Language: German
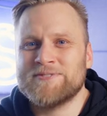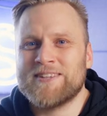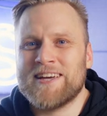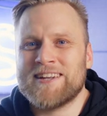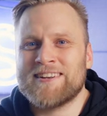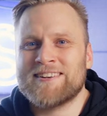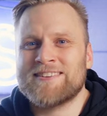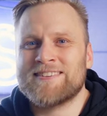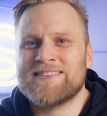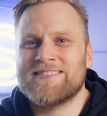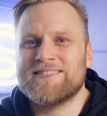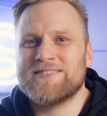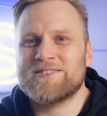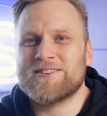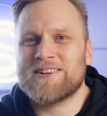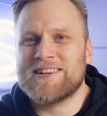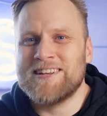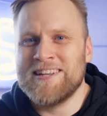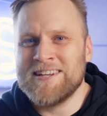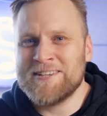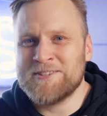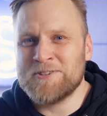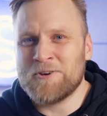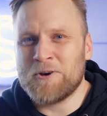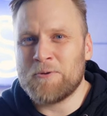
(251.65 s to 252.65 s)
Dann
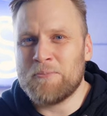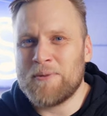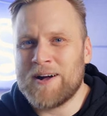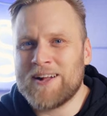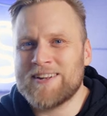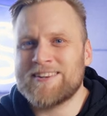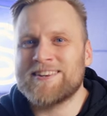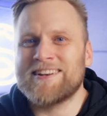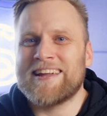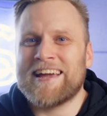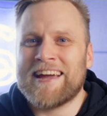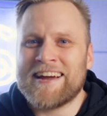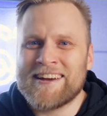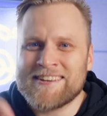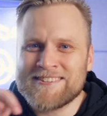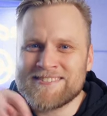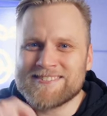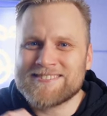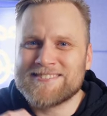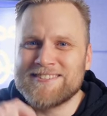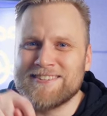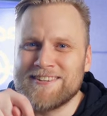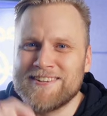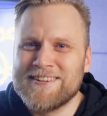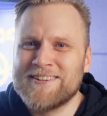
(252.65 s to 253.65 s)
klick doch mal den
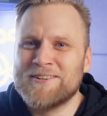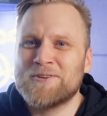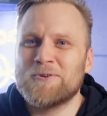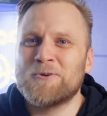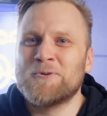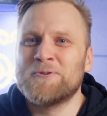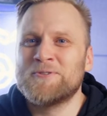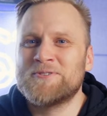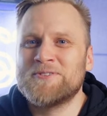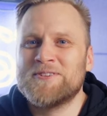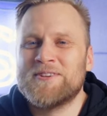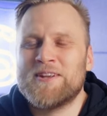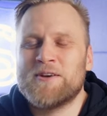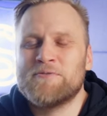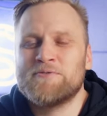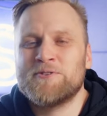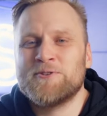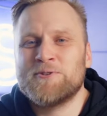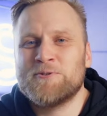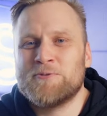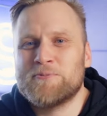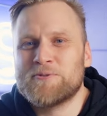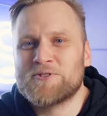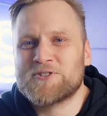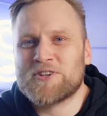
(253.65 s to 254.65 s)
ersten Link unten in der
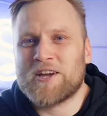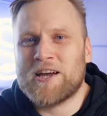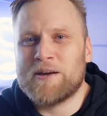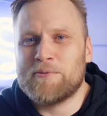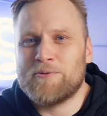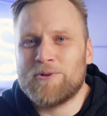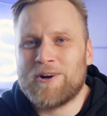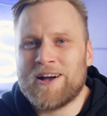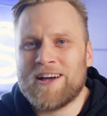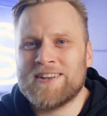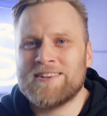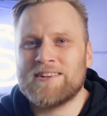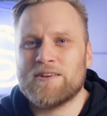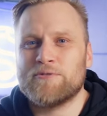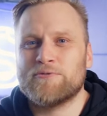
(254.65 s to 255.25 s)
Videobeschreibung an.